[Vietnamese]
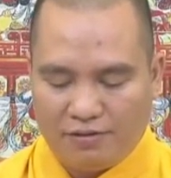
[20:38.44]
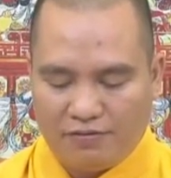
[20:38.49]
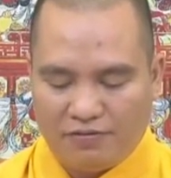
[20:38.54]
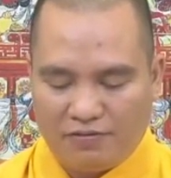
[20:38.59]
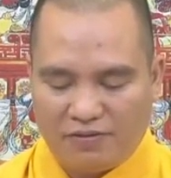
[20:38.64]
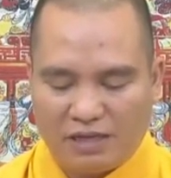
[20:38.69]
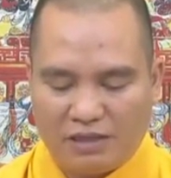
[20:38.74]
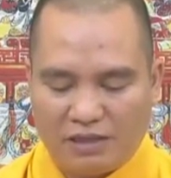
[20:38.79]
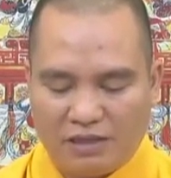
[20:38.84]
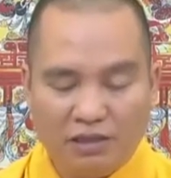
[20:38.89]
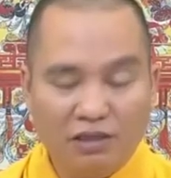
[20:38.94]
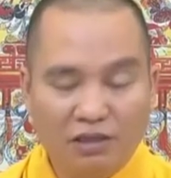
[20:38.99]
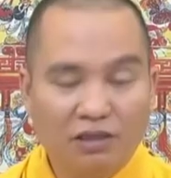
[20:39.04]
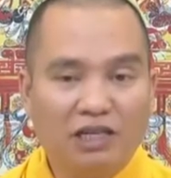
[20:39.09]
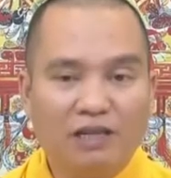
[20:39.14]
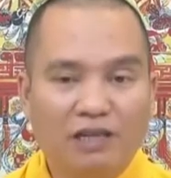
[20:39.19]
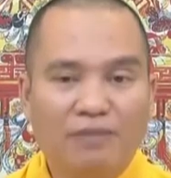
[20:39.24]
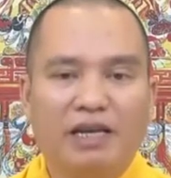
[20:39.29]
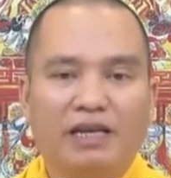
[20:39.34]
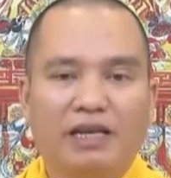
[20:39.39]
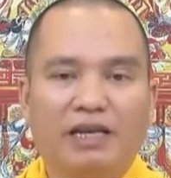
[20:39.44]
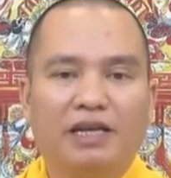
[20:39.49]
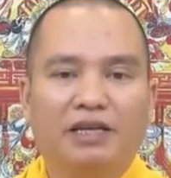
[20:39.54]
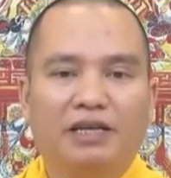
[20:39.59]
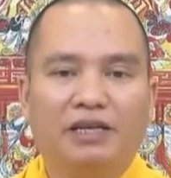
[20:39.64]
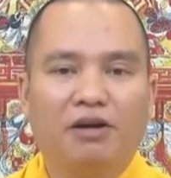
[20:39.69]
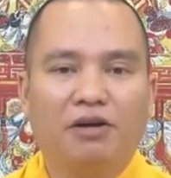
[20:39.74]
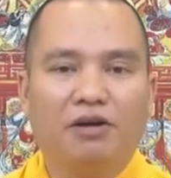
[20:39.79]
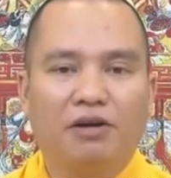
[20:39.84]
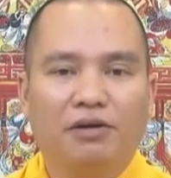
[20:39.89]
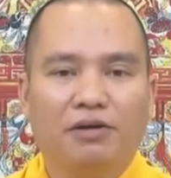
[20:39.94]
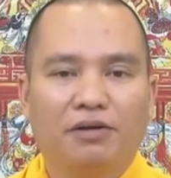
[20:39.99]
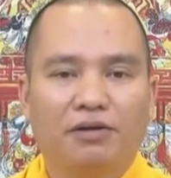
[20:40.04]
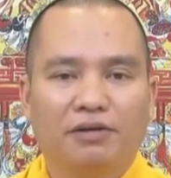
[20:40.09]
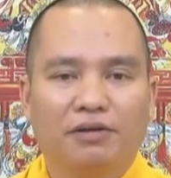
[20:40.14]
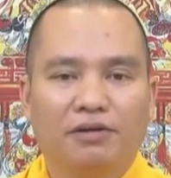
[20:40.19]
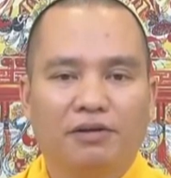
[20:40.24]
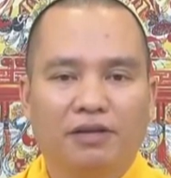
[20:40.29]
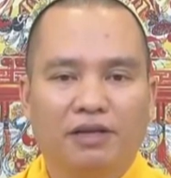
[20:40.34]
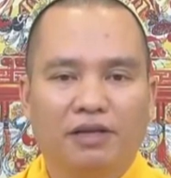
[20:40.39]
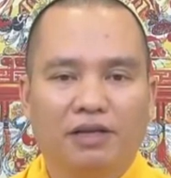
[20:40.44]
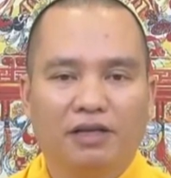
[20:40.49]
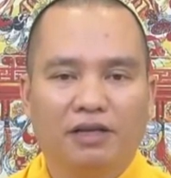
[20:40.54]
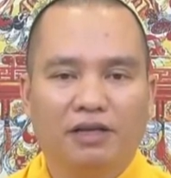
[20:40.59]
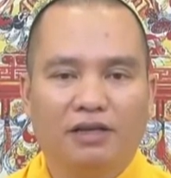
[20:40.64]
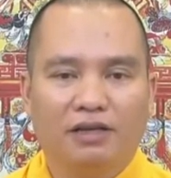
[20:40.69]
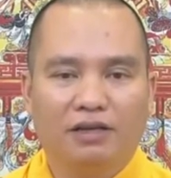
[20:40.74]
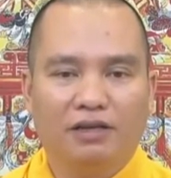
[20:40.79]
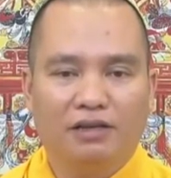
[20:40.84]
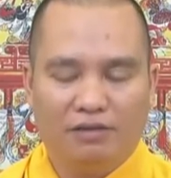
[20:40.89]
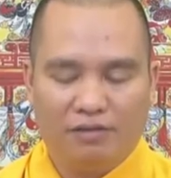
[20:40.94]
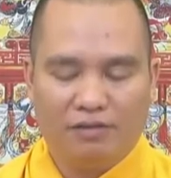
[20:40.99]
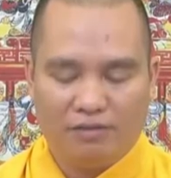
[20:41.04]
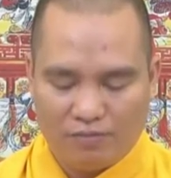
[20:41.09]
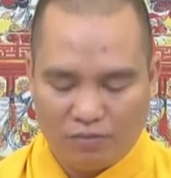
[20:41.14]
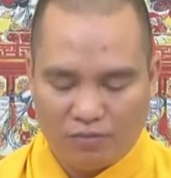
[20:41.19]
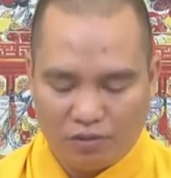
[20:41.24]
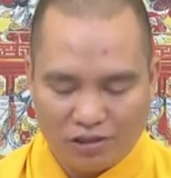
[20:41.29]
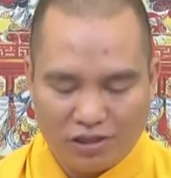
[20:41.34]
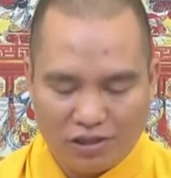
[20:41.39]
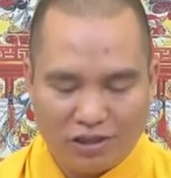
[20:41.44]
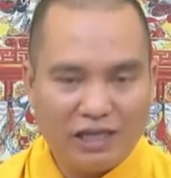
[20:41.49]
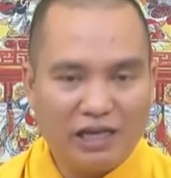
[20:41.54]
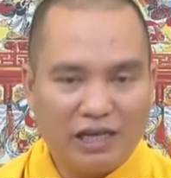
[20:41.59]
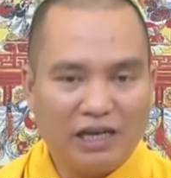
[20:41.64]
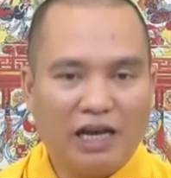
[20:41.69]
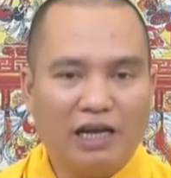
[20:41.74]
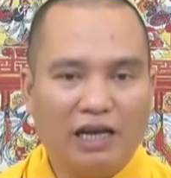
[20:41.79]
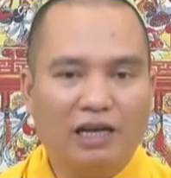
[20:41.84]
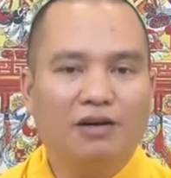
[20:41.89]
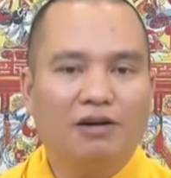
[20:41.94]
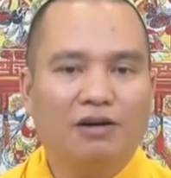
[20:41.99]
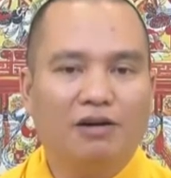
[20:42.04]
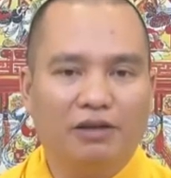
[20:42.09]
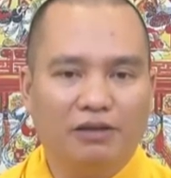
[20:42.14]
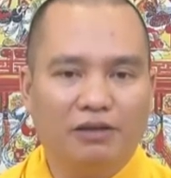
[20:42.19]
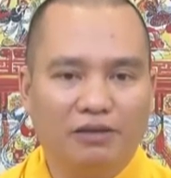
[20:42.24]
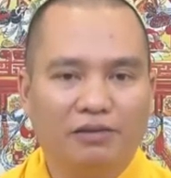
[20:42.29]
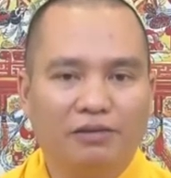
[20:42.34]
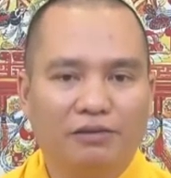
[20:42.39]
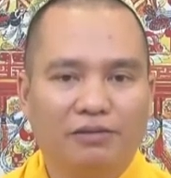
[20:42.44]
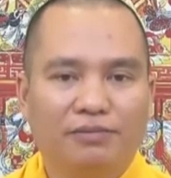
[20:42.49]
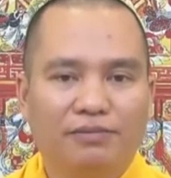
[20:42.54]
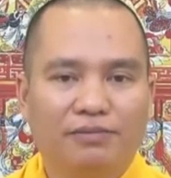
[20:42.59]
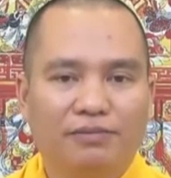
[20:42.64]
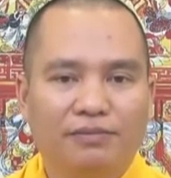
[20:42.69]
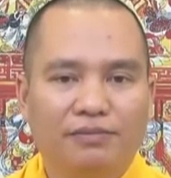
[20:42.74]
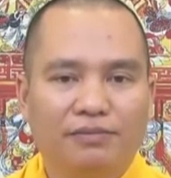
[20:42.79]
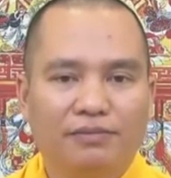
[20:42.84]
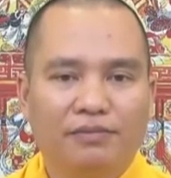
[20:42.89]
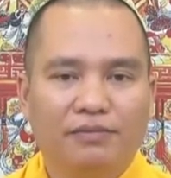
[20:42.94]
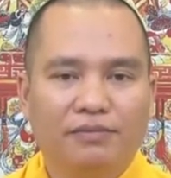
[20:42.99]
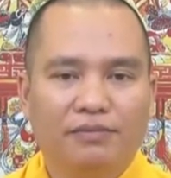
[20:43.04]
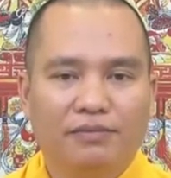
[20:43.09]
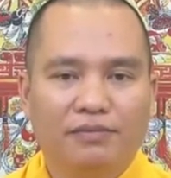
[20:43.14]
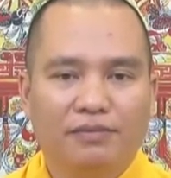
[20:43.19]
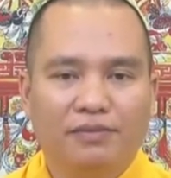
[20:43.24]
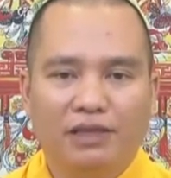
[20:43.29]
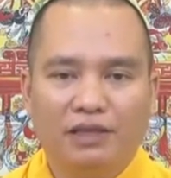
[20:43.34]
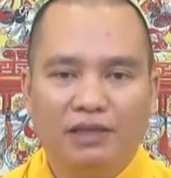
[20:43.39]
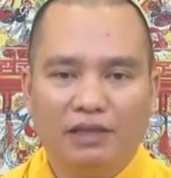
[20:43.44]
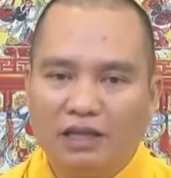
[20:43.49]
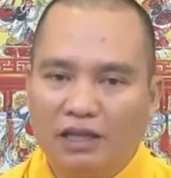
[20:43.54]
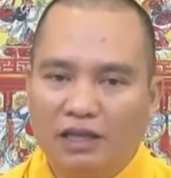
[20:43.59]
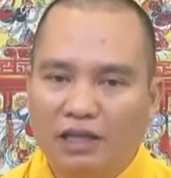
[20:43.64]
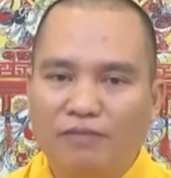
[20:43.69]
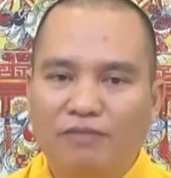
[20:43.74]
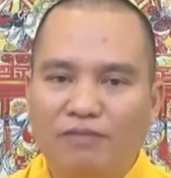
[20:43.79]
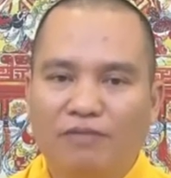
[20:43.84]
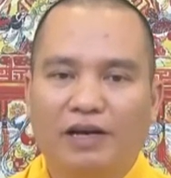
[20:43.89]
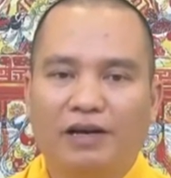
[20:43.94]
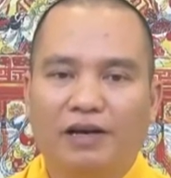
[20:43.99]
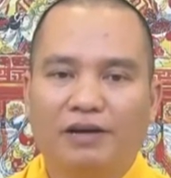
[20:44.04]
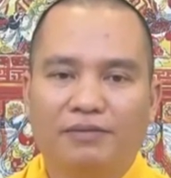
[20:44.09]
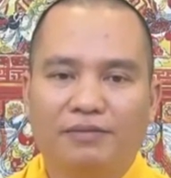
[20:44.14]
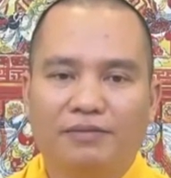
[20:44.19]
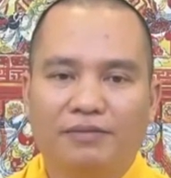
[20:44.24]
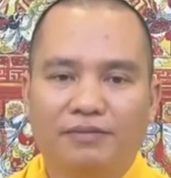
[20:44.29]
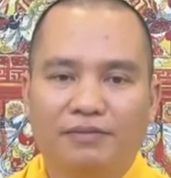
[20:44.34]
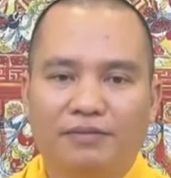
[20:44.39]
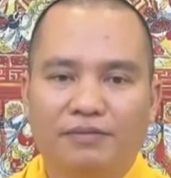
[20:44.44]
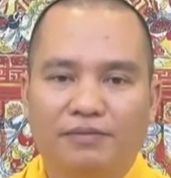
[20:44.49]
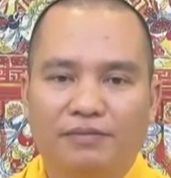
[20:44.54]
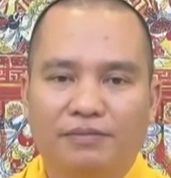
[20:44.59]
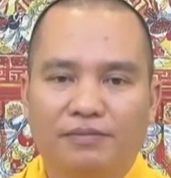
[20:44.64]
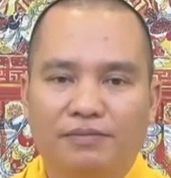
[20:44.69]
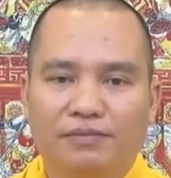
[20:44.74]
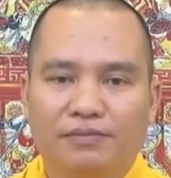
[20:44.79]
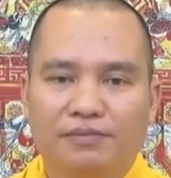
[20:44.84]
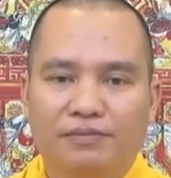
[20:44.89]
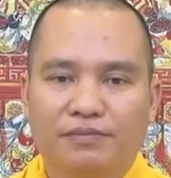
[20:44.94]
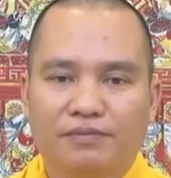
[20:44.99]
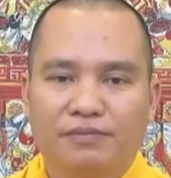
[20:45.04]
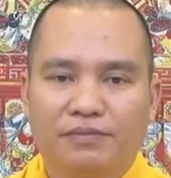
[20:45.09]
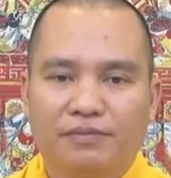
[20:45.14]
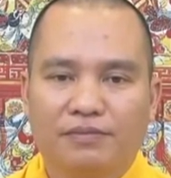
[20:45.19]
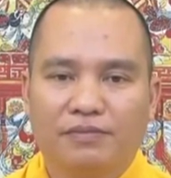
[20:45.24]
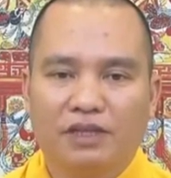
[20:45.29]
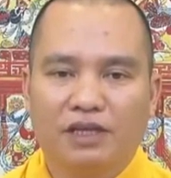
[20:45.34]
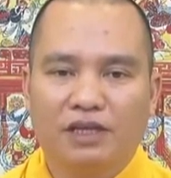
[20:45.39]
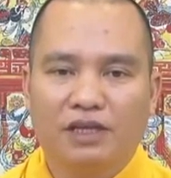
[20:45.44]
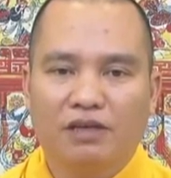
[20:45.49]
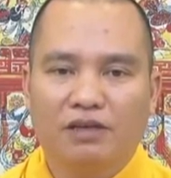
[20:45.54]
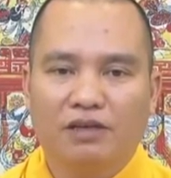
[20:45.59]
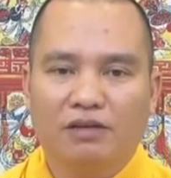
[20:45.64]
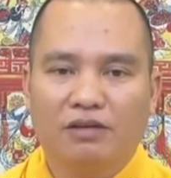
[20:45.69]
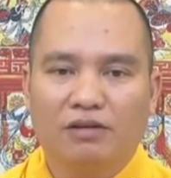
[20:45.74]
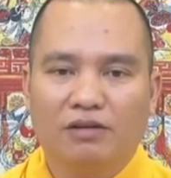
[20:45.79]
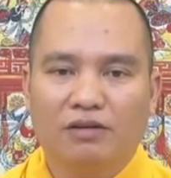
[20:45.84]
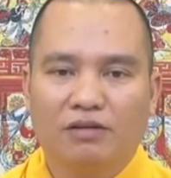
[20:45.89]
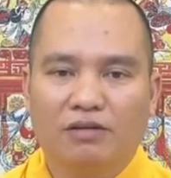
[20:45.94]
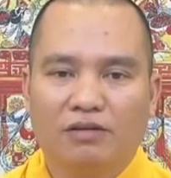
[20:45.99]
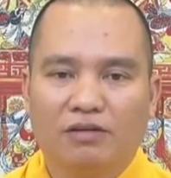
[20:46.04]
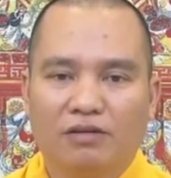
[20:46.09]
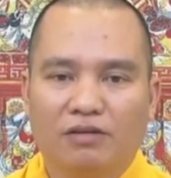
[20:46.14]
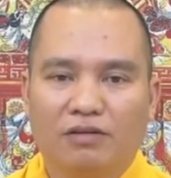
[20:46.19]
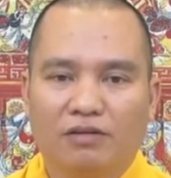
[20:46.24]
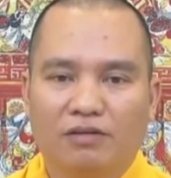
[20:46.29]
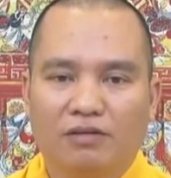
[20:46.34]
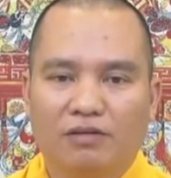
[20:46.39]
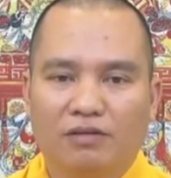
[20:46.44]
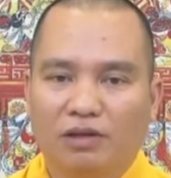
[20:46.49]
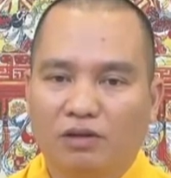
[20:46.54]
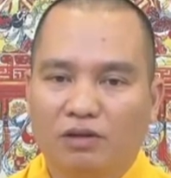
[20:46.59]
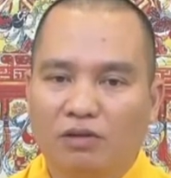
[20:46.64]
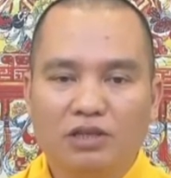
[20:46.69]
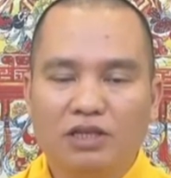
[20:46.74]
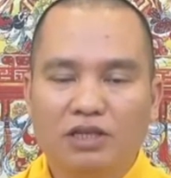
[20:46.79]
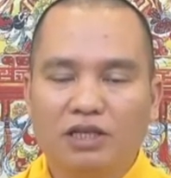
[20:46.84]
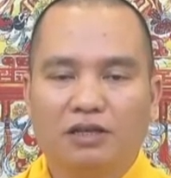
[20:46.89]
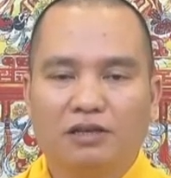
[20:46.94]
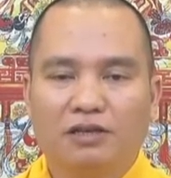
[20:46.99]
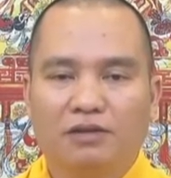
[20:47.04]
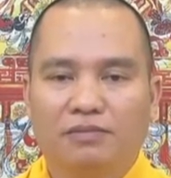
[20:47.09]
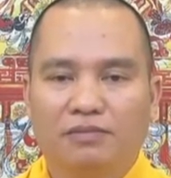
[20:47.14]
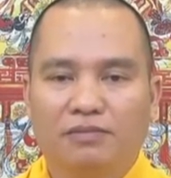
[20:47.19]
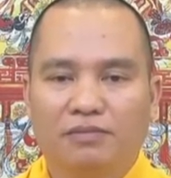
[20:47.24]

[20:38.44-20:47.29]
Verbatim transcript: và trừ cái bệnh này cho thì một thời gian ngắn là khỏi thôi nhất tâm vào à đừng có sợ